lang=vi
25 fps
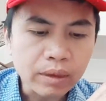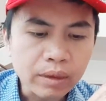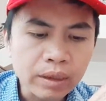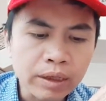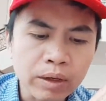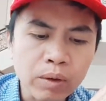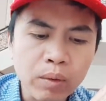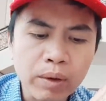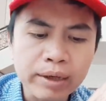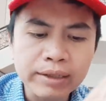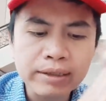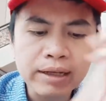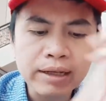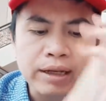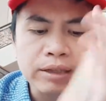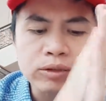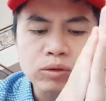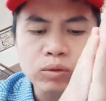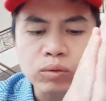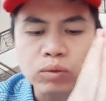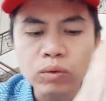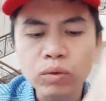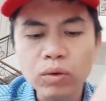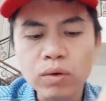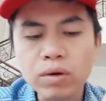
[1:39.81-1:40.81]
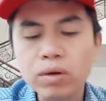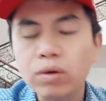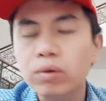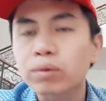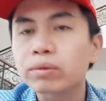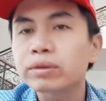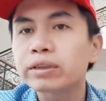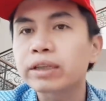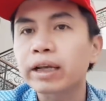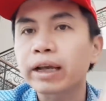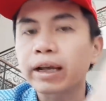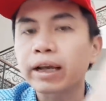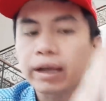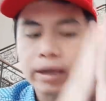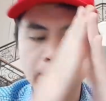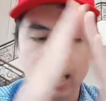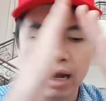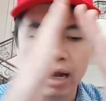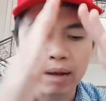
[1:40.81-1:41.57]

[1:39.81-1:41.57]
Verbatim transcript: Thì ngoài ra Trung Quốc cũng sẽ áp